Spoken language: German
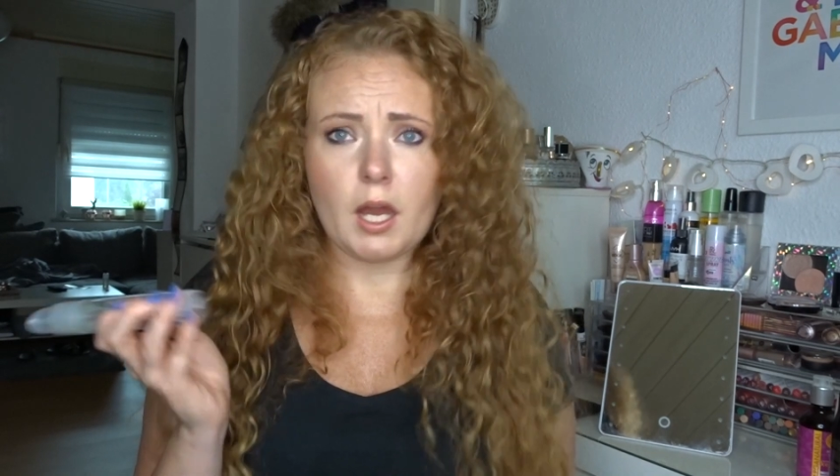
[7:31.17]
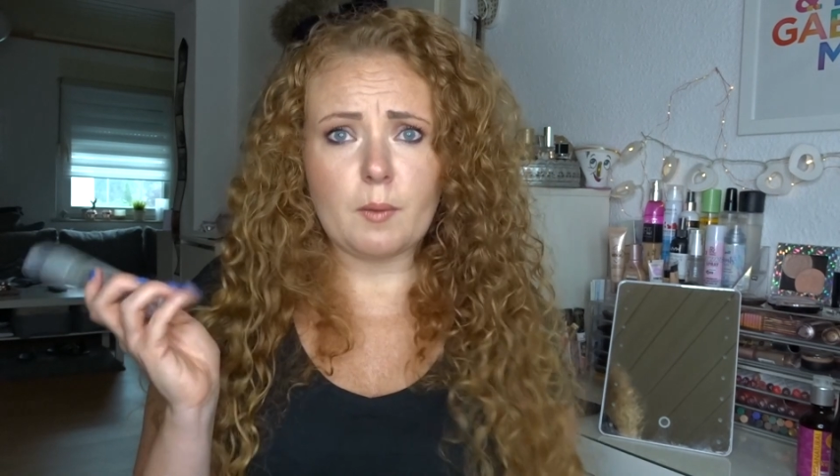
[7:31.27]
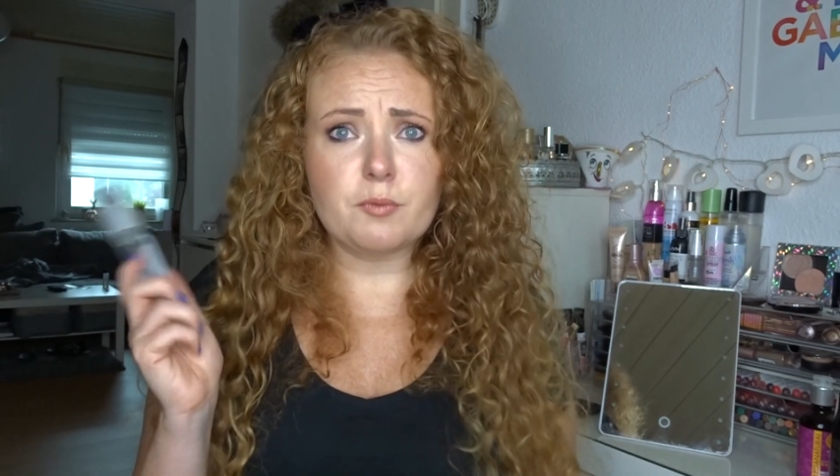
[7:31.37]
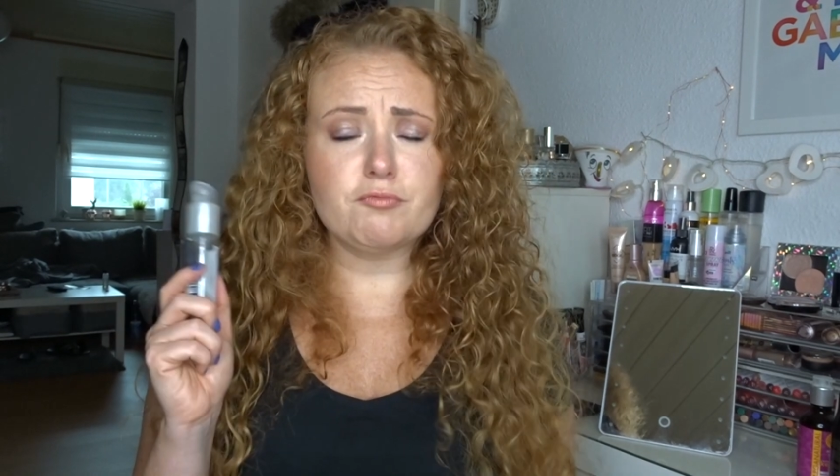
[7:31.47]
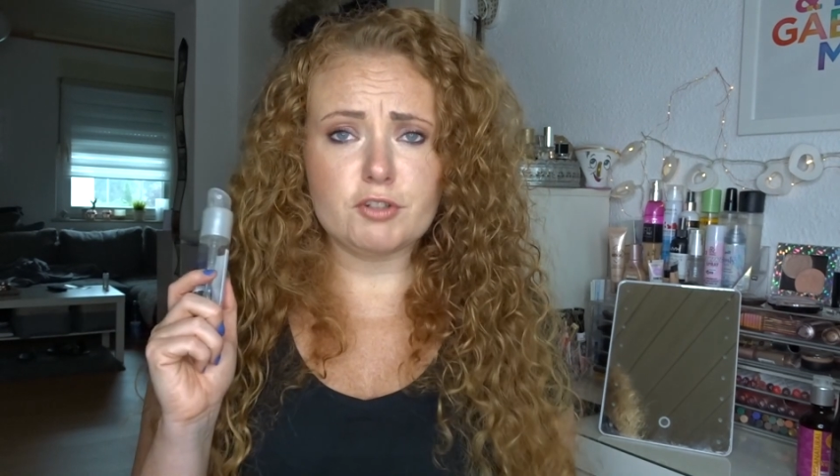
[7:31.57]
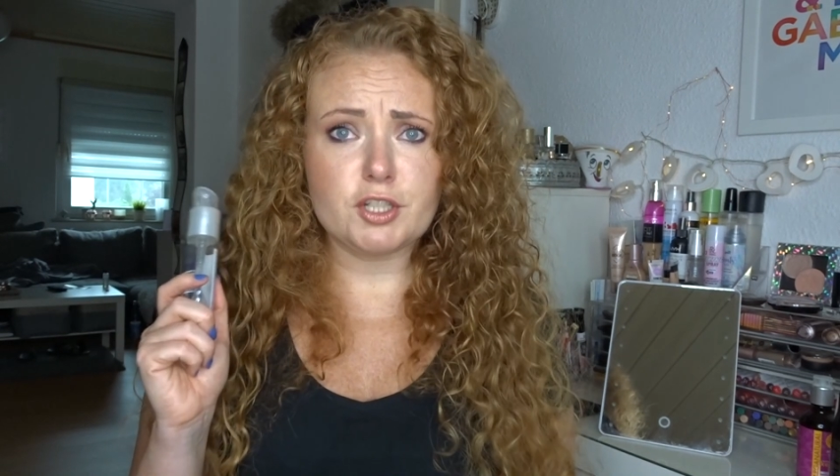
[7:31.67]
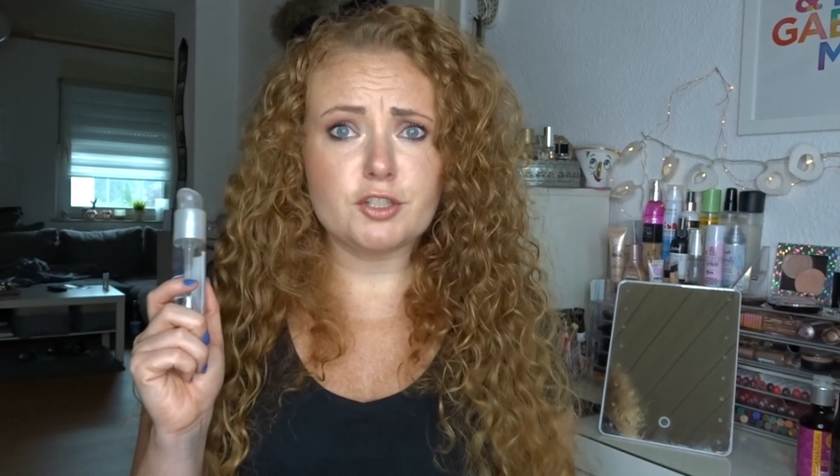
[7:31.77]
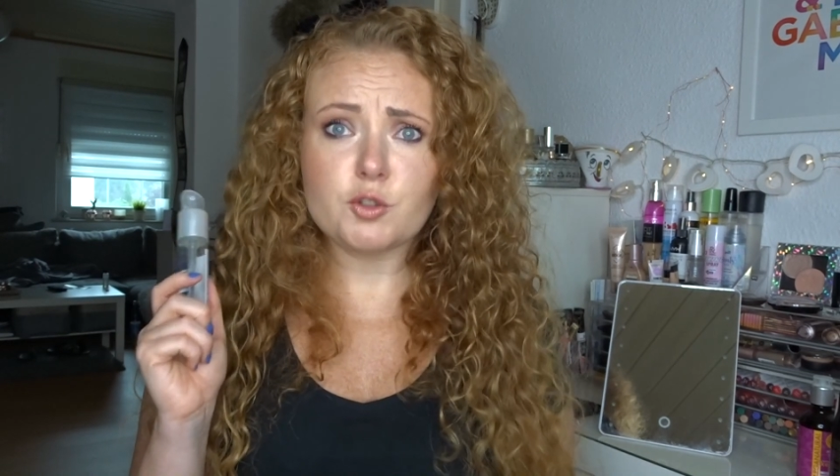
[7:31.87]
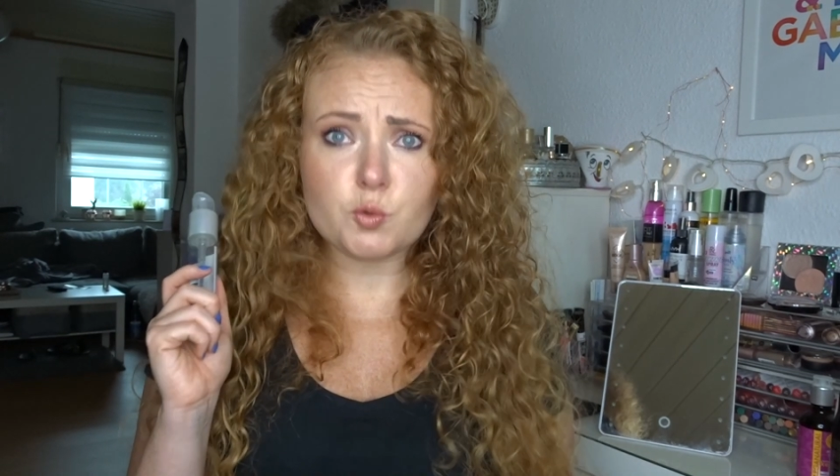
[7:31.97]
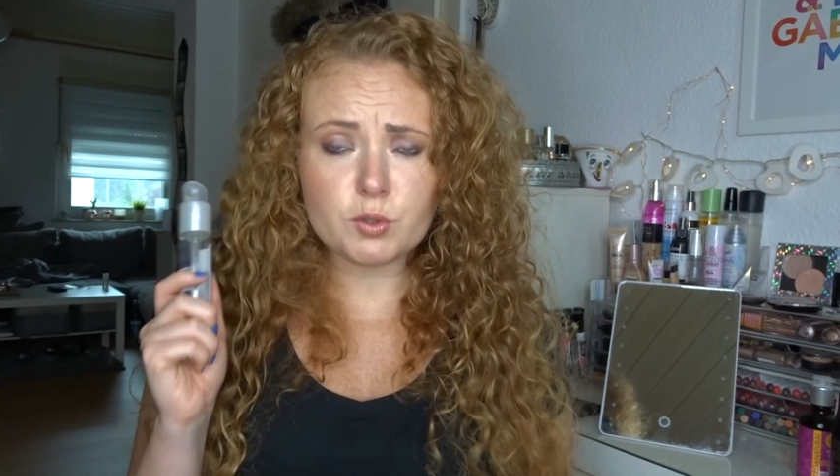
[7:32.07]
Aber es sind
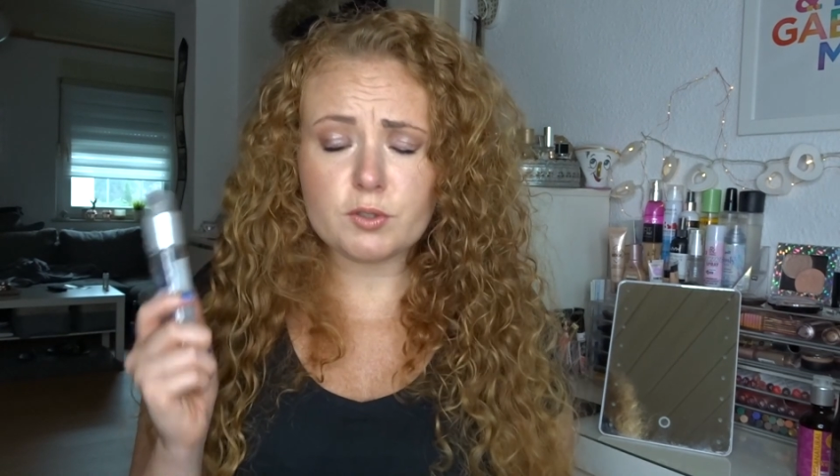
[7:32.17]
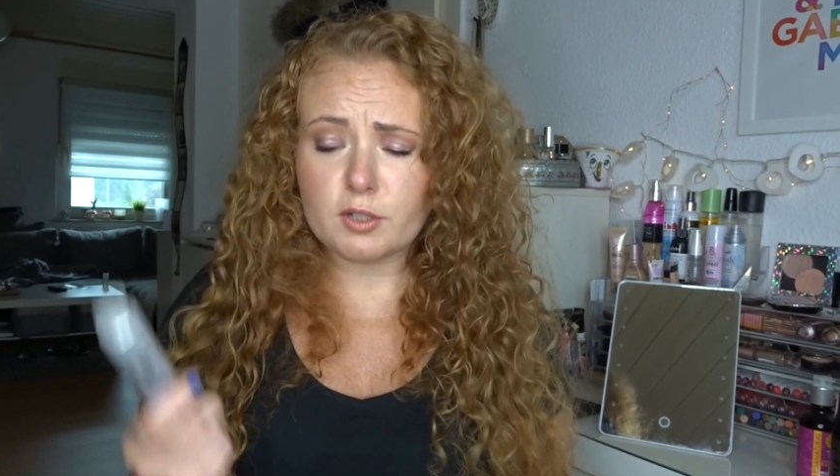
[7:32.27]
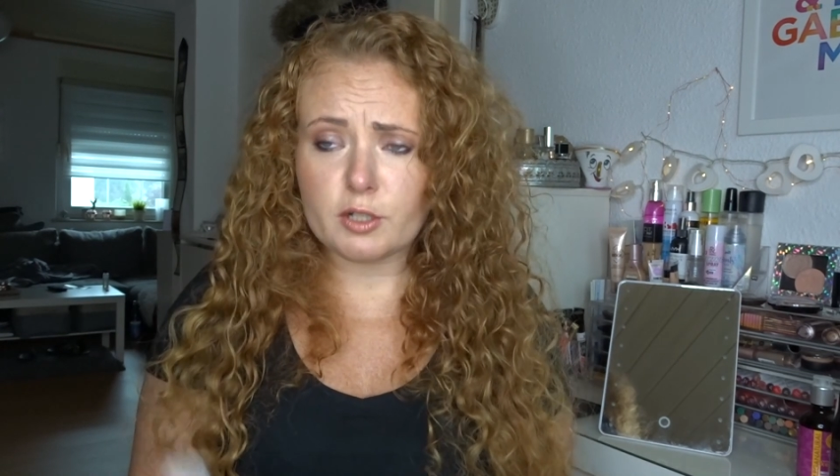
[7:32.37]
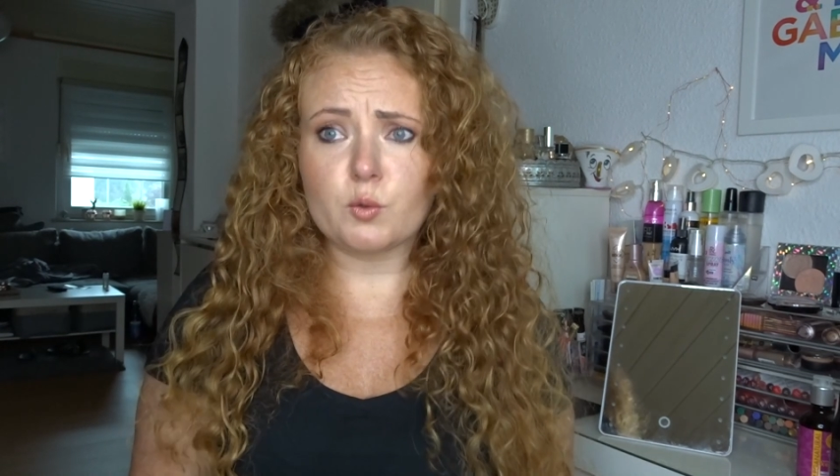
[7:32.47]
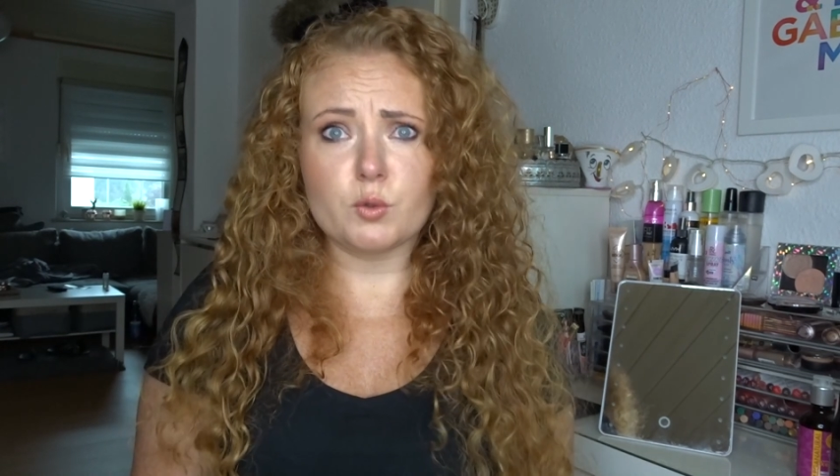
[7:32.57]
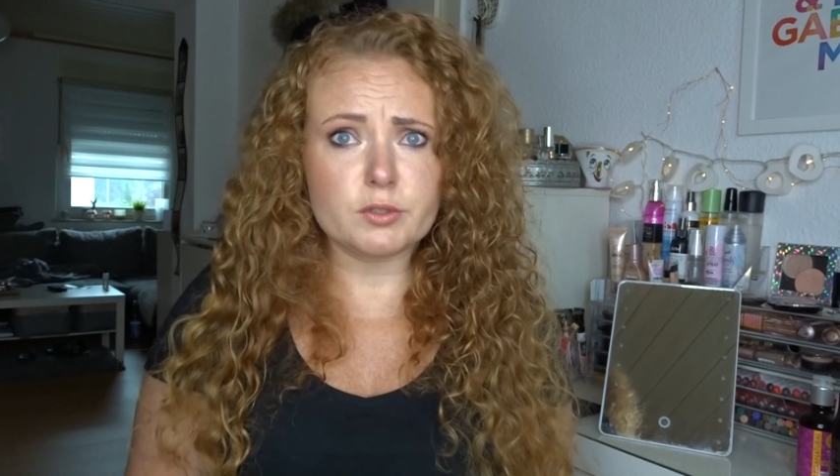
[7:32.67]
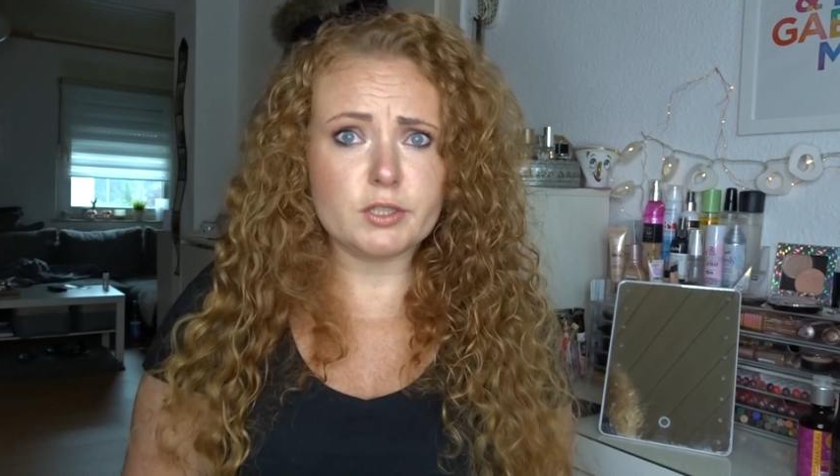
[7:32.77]
wahrscheinlich die guten Silikonen,